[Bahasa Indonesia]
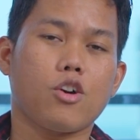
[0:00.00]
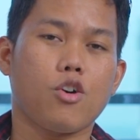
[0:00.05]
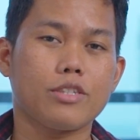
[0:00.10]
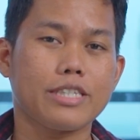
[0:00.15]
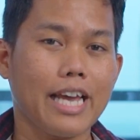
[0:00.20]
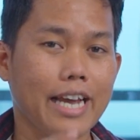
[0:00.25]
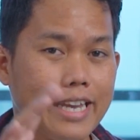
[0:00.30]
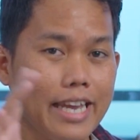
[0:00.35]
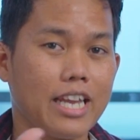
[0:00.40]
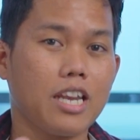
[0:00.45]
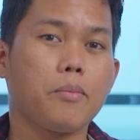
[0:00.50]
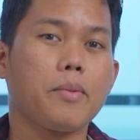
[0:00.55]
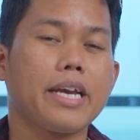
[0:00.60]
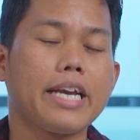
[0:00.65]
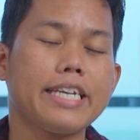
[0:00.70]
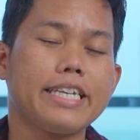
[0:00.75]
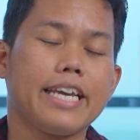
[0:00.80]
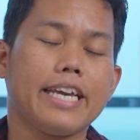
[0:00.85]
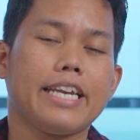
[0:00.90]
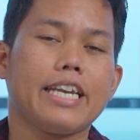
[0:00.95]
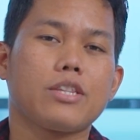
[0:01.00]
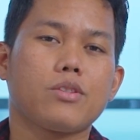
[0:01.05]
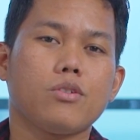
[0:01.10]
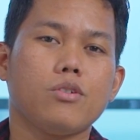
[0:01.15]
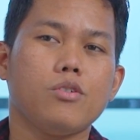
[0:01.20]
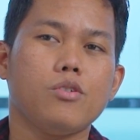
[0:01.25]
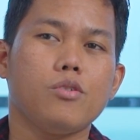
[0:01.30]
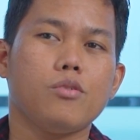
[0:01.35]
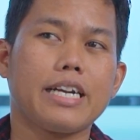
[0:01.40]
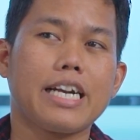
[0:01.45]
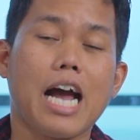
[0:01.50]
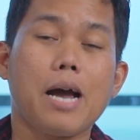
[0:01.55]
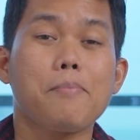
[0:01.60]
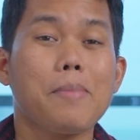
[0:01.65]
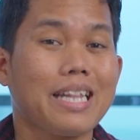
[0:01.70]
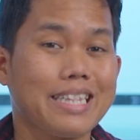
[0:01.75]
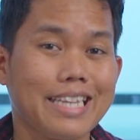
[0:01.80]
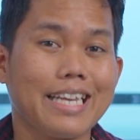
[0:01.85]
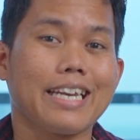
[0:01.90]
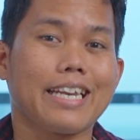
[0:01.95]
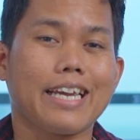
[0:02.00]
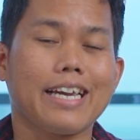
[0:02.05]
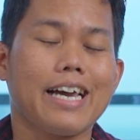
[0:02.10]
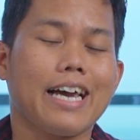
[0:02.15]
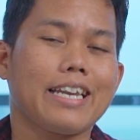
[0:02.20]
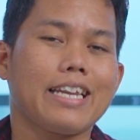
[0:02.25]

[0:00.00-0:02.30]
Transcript: kotak yang lebih gede ini tuh nggak paten ya,